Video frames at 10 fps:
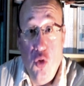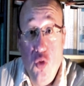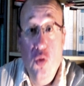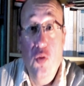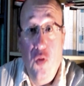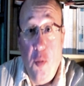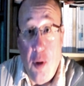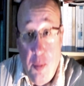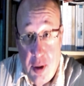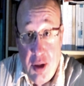Le
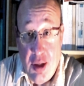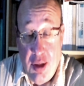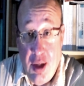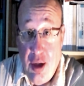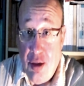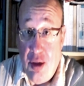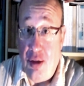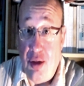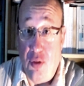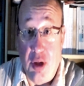nouveau
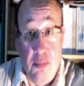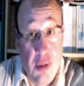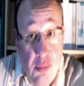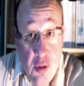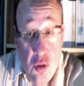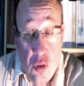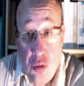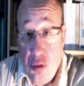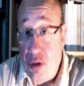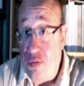propriétaire, qui était dans les mêmes
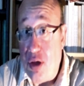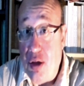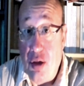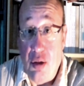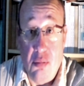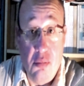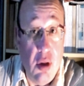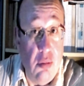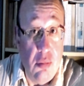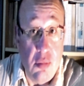lieux, avec
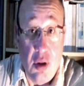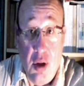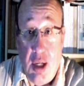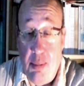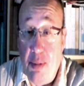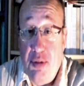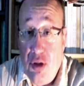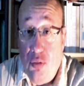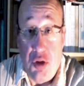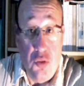même, la
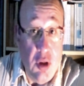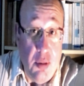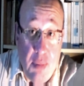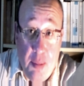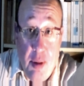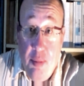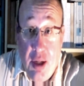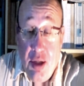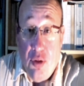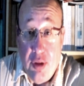même situation, les, la
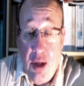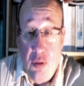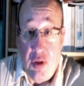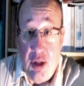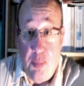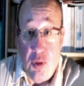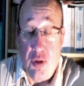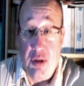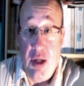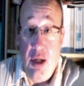même clientèle, on va dire
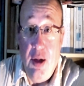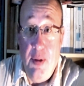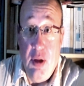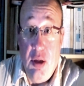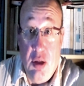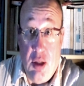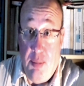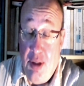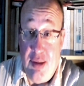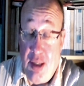potentielle,
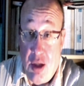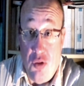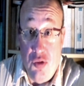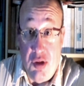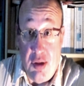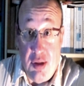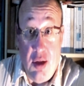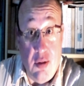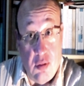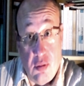eh bien ça
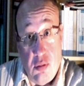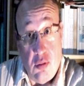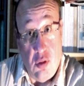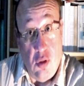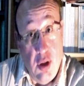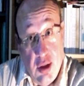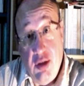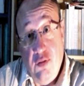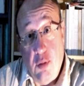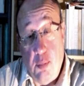réussissait euh,
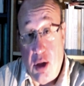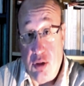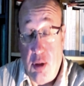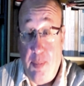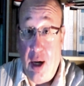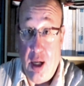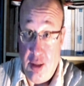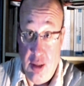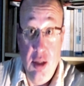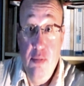relativement bien. C'était
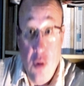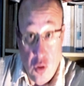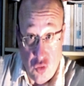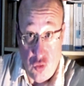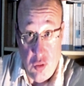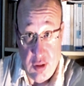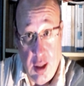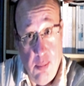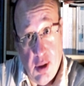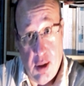pas un immense
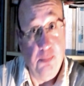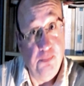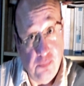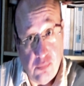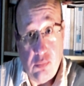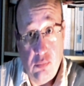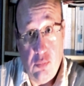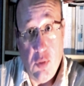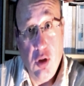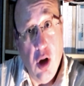succès, mais
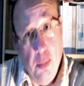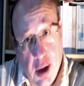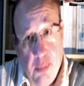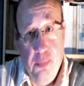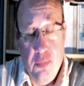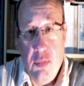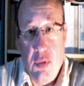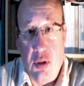quand même,